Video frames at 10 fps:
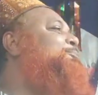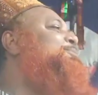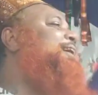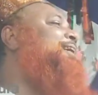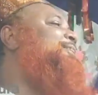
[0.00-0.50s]
ঘুম
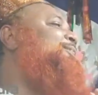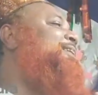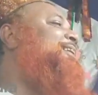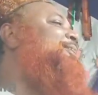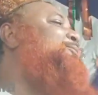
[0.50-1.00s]
দান
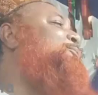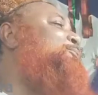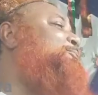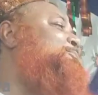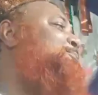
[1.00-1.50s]
করলেন
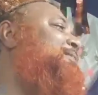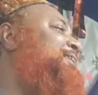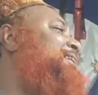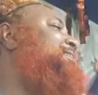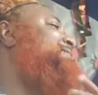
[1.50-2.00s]
ঘুম
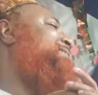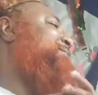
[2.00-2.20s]
নিন